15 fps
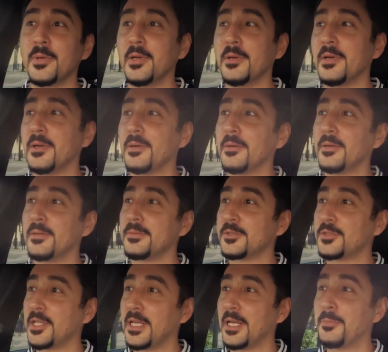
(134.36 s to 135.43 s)
E,
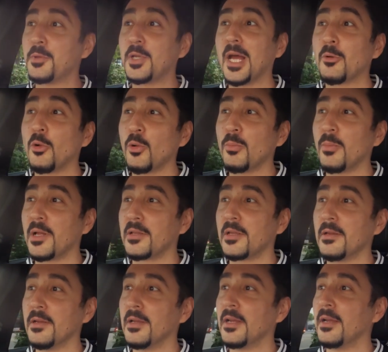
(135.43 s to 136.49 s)
şey imkan
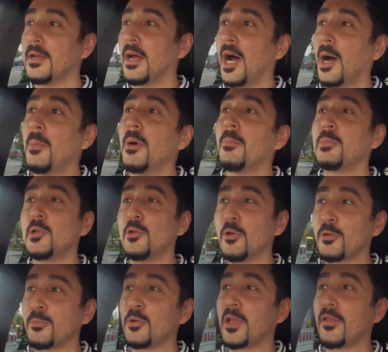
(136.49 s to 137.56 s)
olmadı. Tamam. Ama
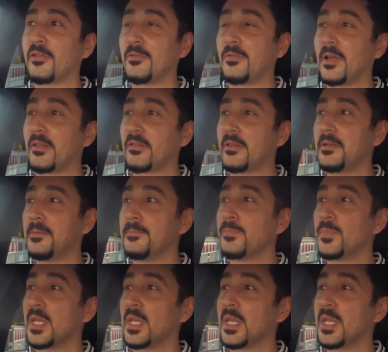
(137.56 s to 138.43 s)
biliyorum o da Sivaslı.